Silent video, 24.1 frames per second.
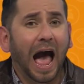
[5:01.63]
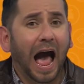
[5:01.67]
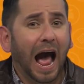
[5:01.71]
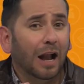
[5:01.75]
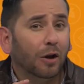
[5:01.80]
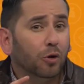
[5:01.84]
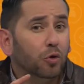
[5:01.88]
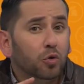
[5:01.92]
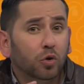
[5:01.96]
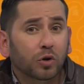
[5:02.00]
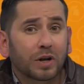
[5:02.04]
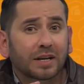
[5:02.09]

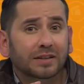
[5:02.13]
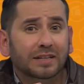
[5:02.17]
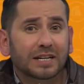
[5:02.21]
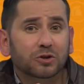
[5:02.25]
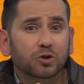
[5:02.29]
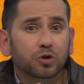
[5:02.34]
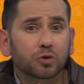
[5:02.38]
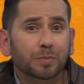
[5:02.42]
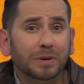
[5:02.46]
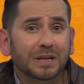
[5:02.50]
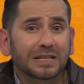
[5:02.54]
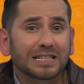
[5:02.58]
Algunas de
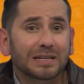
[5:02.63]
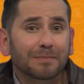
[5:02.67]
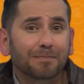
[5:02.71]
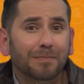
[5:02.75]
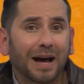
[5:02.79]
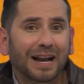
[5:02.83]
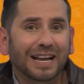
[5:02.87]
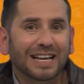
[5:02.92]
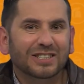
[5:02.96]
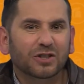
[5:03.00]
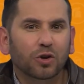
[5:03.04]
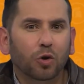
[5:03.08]
sus
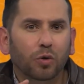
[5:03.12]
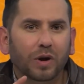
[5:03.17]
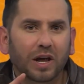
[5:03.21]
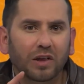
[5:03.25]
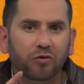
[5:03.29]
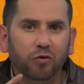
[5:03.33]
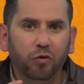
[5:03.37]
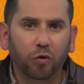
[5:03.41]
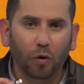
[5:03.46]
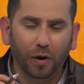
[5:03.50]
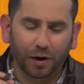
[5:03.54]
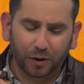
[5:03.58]
principales obras
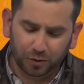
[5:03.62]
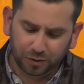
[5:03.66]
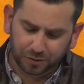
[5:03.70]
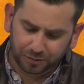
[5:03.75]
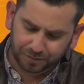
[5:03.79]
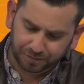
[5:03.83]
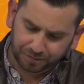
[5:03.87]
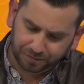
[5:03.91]
fueron,